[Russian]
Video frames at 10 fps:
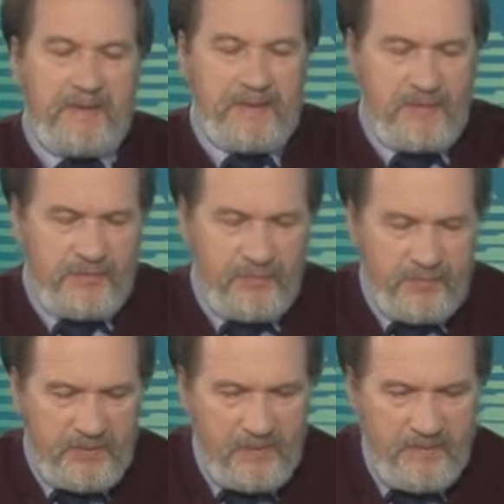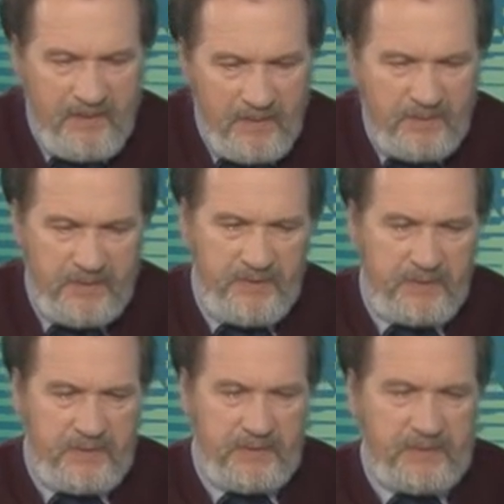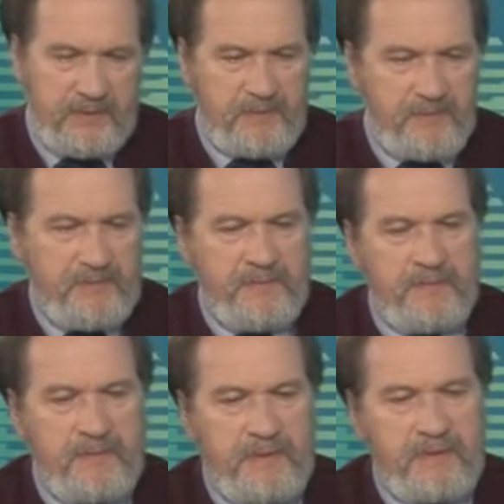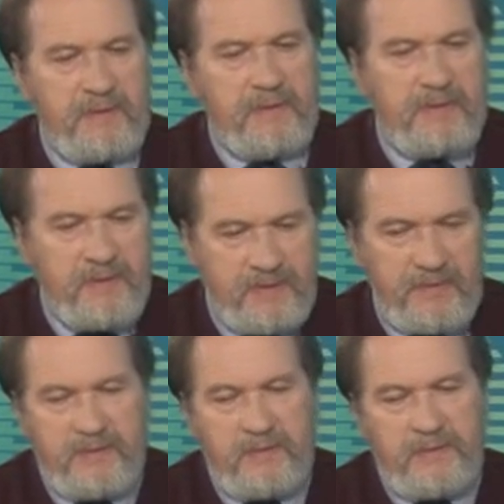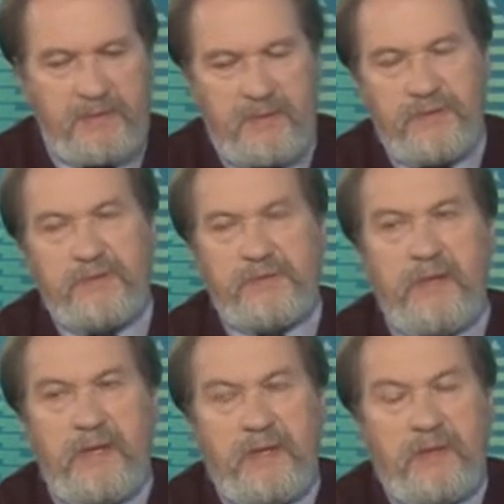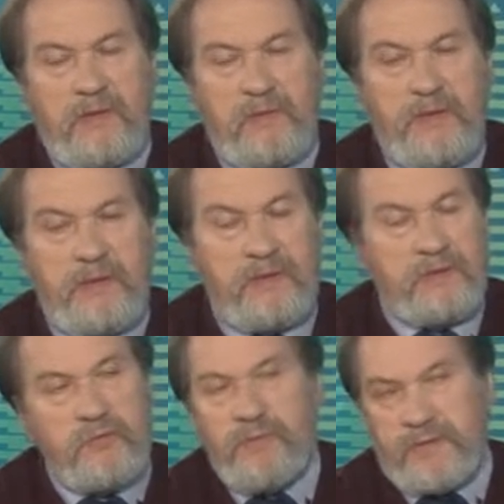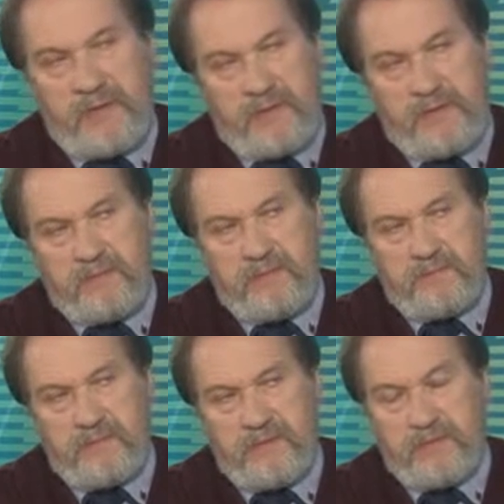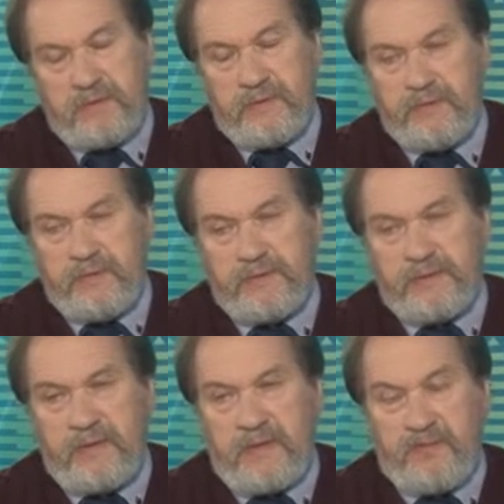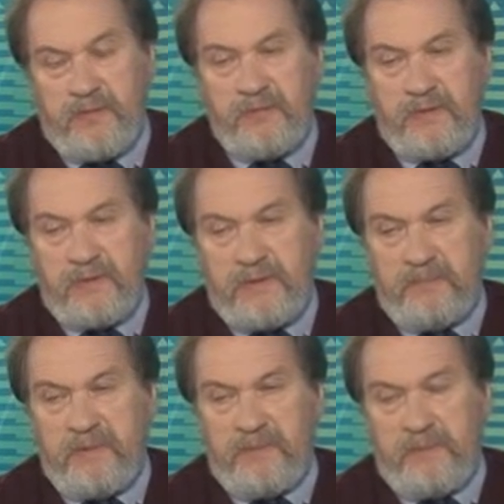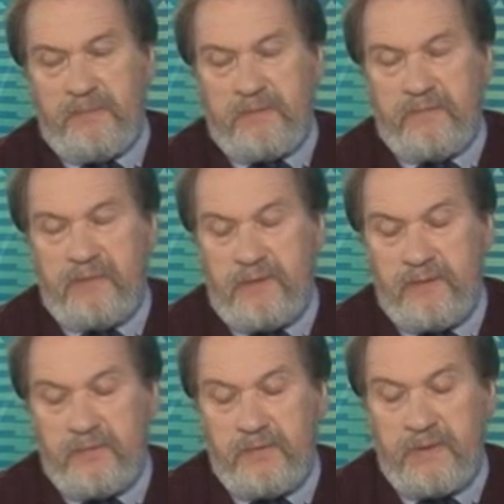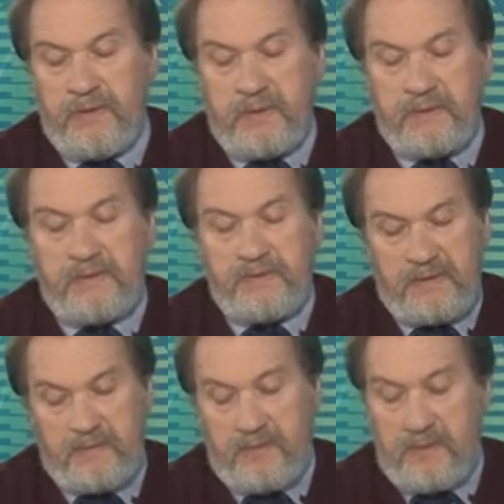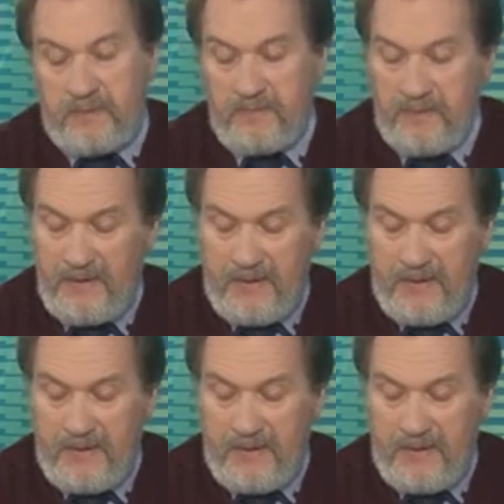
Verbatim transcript: Значит, вот и вам бы и надо это развивать. mm И дети есть, и желающие есть. Вот приходилось убеждать потому, потому что я помню, когда у меня было пять филиалов у меня, так назывались филиалами,